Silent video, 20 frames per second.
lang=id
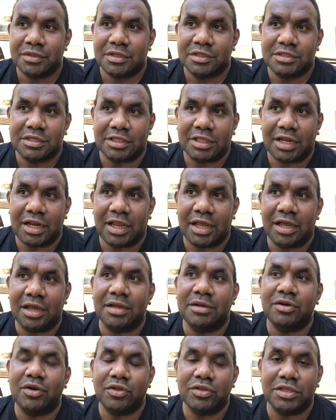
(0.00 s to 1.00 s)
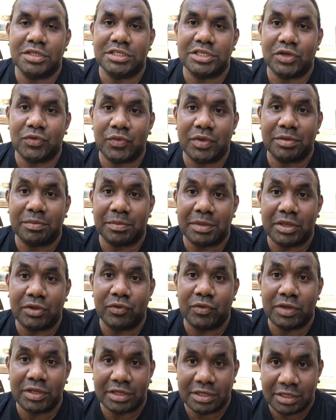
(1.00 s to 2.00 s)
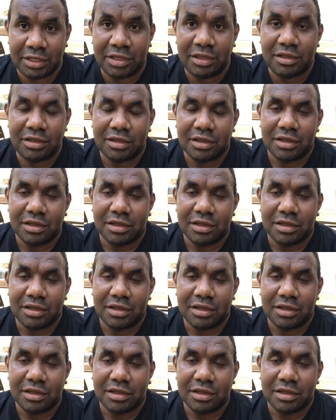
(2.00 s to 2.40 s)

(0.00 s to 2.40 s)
setelah eh, non teaching week minggu ini